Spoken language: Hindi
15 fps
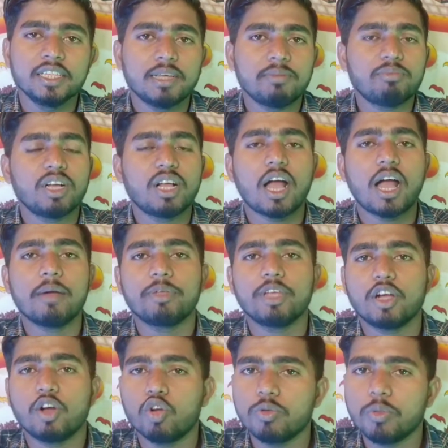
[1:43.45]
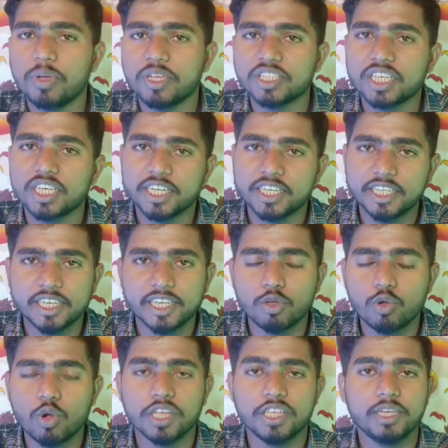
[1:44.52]
तब तक आपके अकाउंट में पैसा क्रेडिट नहीं
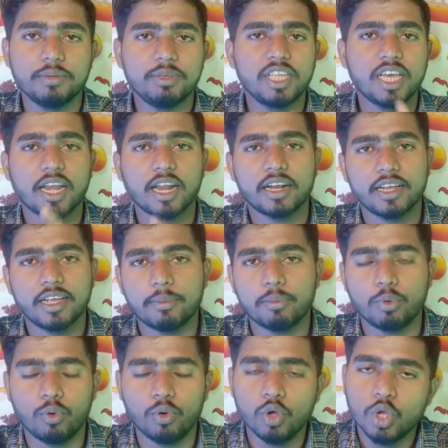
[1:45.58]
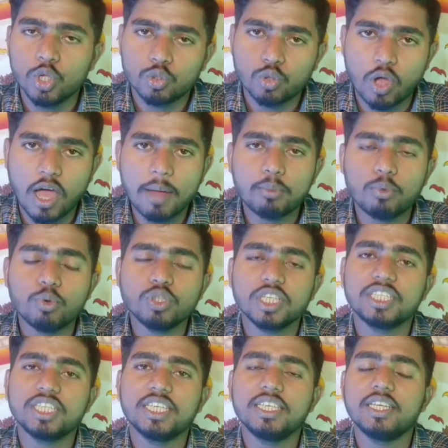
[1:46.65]
होगा ये भी ध्यान रखना है आपको तो आपको
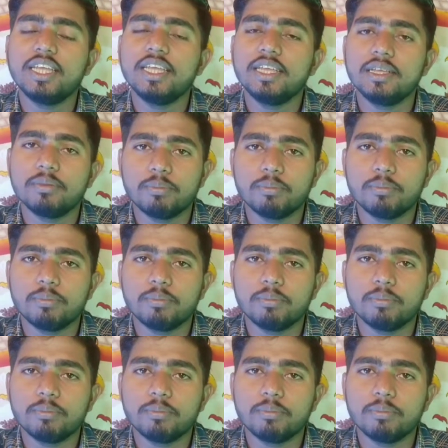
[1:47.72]
जैसे ही ये